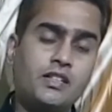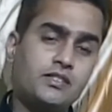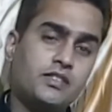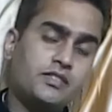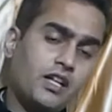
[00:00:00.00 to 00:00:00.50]

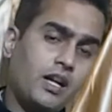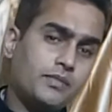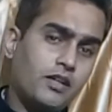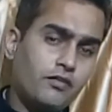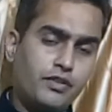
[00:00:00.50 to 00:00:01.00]
जिसका नाम
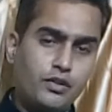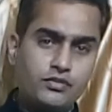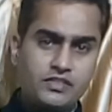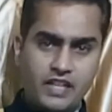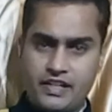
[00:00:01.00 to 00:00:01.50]
था
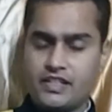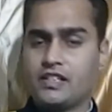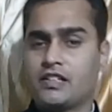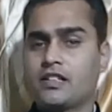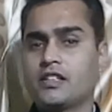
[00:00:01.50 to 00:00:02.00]
विंडोज एन